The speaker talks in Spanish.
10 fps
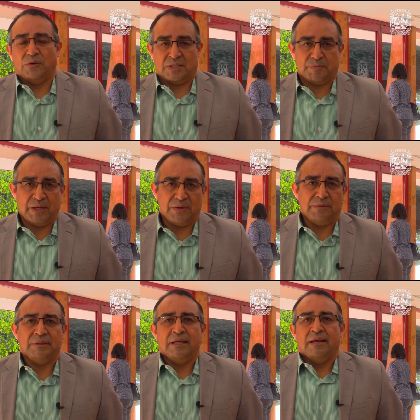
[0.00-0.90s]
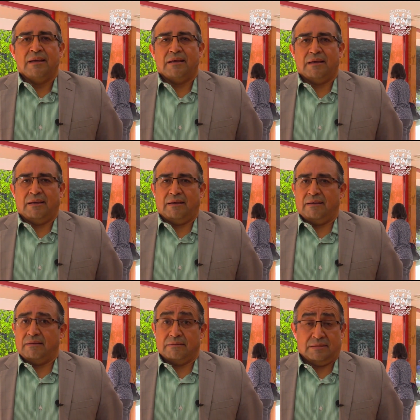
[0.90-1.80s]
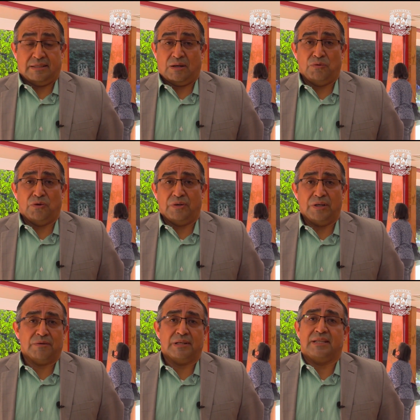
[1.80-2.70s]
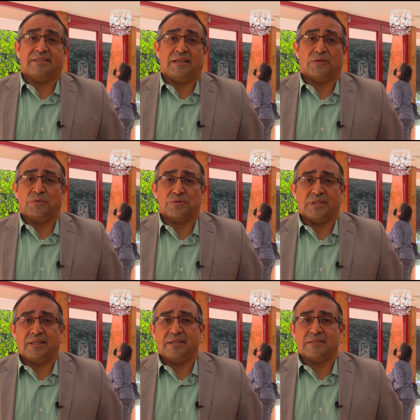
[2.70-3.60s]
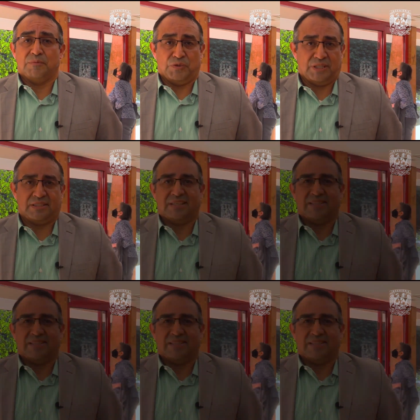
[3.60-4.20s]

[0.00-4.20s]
Los espero, eh, será un honor estar con ustedes, muchas